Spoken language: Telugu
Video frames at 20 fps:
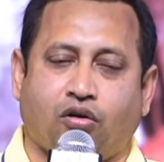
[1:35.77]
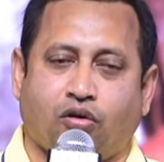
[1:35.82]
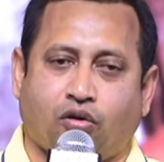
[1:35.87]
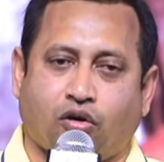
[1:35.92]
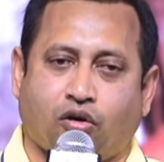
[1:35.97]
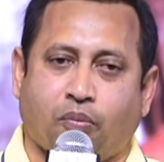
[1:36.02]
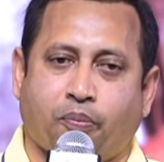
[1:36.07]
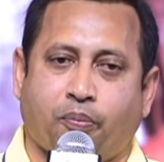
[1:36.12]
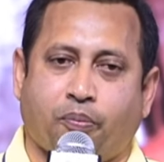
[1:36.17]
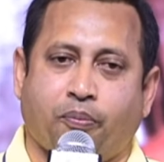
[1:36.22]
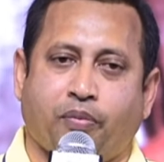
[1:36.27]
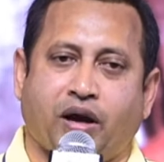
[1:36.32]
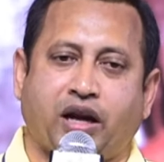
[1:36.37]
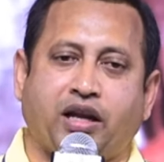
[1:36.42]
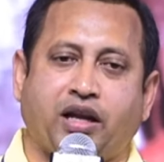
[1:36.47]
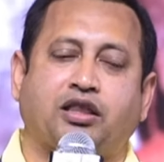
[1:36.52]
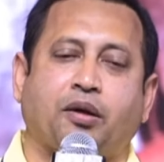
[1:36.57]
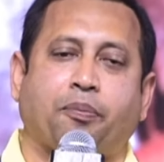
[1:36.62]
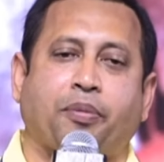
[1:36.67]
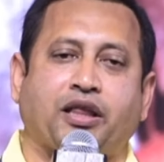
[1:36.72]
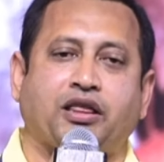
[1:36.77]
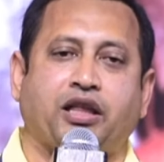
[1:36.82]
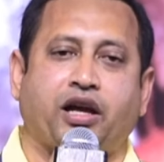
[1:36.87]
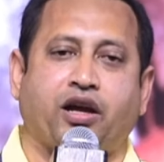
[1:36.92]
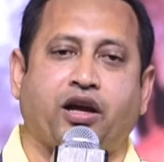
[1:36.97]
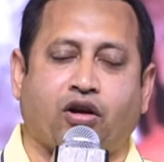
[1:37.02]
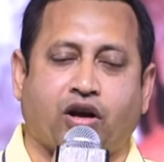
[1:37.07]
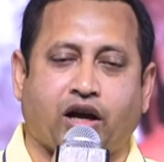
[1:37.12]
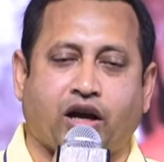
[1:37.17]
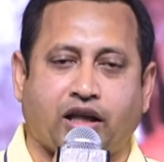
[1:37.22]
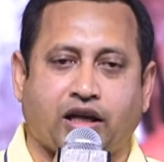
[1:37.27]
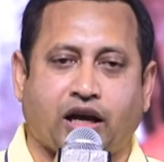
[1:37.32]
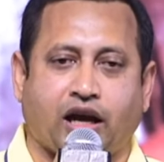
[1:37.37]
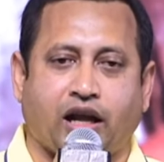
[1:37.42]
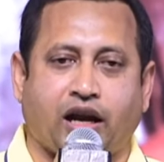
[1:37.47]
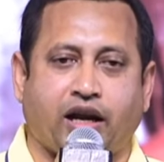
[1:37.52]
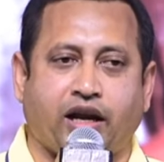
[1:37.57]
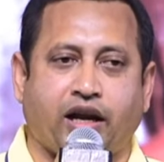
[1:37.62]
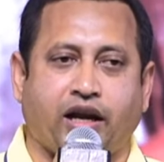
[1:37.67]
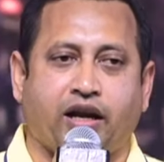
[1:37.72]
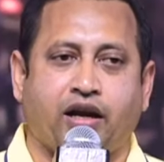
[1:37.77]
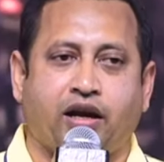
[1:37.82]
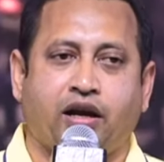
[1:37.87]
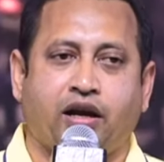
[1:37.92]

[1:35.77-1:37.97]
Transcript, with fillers: ఒక మరింత పెద్ద హీరోగా ఎదగాలని